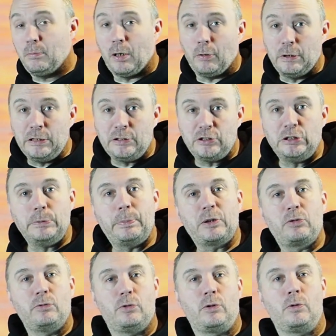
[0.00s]
Bah oui, j'ai pas
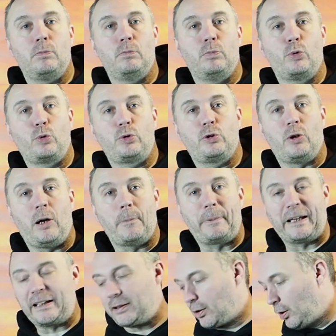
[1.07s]
souvent beaucoup de temps à
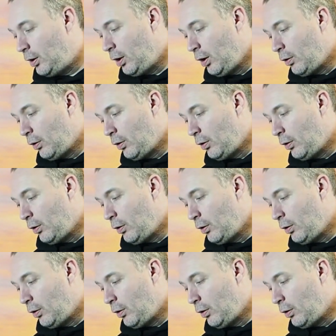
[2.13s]
perdre.